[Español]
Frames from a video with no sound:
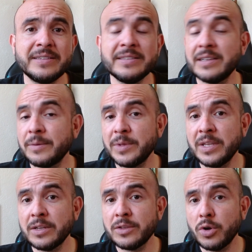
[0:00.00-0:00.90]
Instagram y
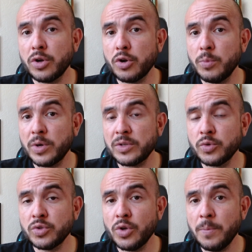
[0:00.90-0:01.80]
TikTok como
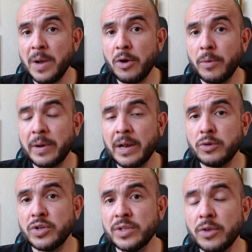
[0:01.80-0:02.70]

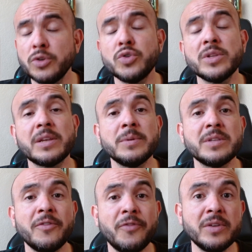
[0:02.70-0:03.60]
Jesús-Bernal88, a través
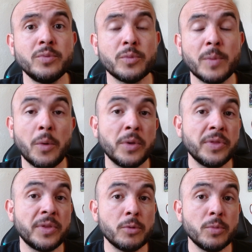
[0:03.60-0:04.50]
del Facebook me
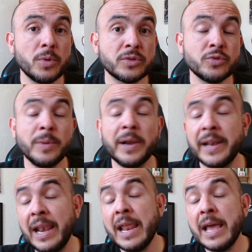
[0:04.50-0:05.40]
encuentran como Jesús
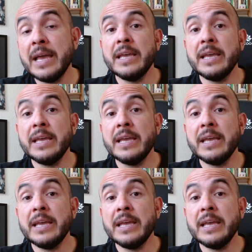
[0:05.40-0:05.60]
Bernal.